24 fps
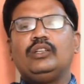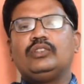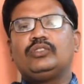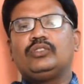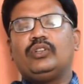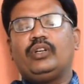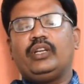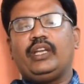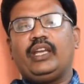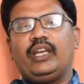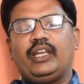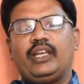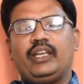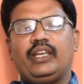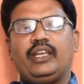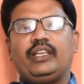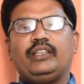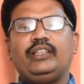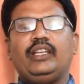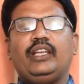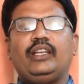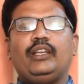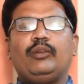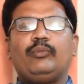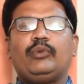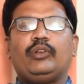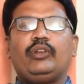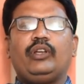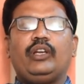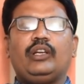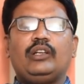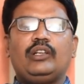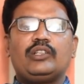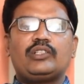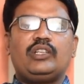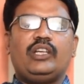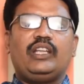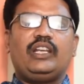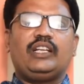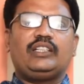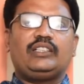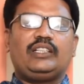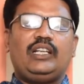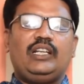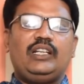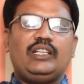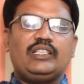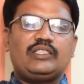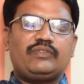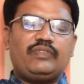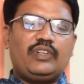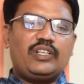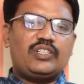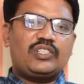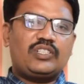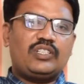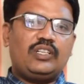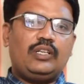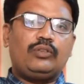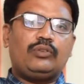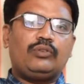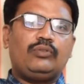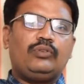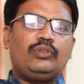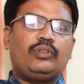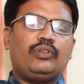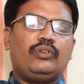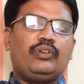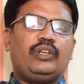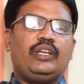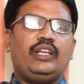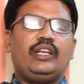సో ఏ దీన్ని మనం ఇంగ్లీష్లో ఇరెక్టైల్ డిస్ఫంక్షన్ అంటూ ఉంటాం